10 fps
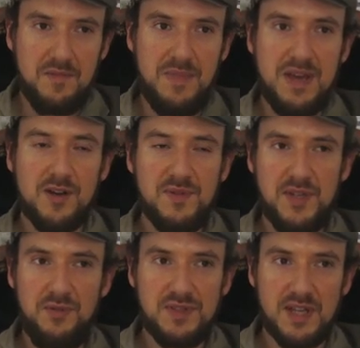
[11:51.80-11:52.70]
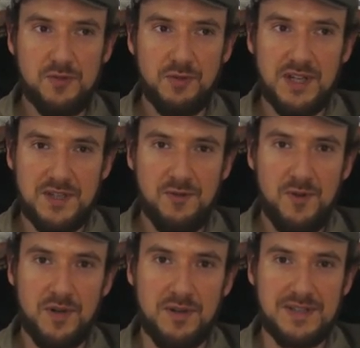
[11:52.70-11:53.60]
mais comme c'est une illustration très
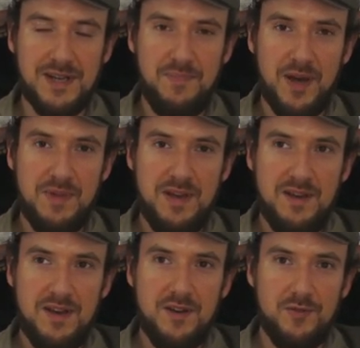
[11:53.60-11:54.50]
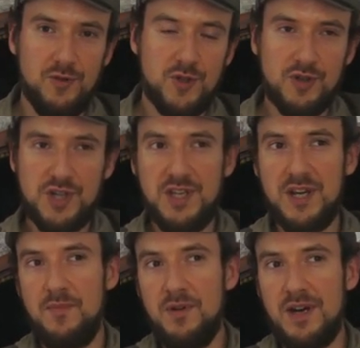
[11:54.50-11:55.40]
sombre, ça permet de changer
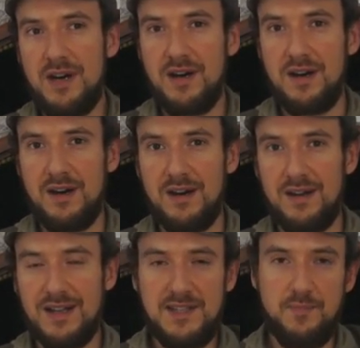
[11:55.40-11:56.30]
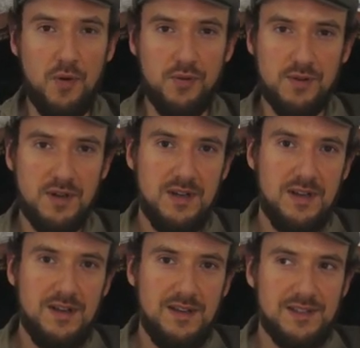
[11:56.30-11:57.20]
également la, typo.
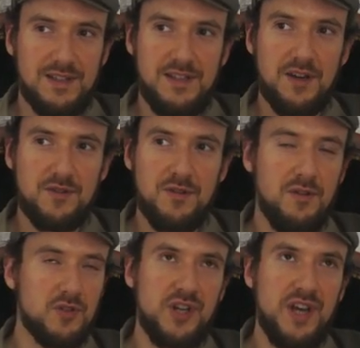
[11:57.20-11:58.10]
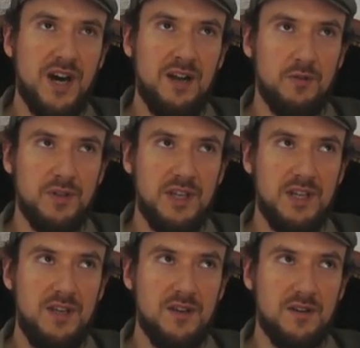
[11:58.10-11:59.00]
C'est-à-dire qu'en général, on
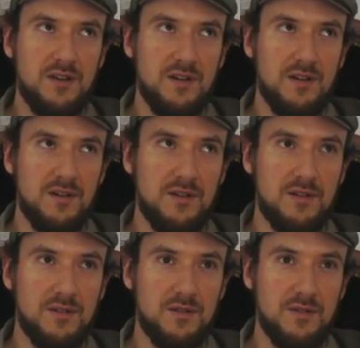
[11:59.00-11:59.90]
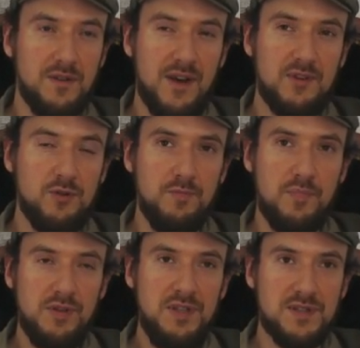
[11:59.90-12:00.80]
écrit euh, avec une
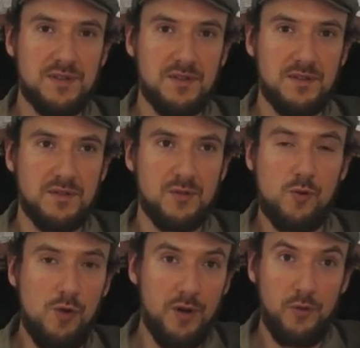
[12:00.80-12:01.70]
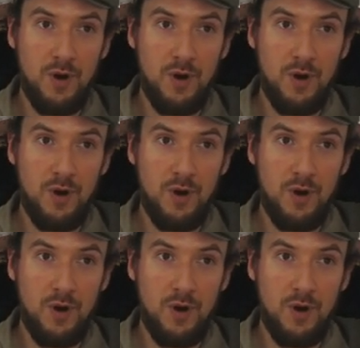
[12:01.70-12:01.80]
police euh, de couleur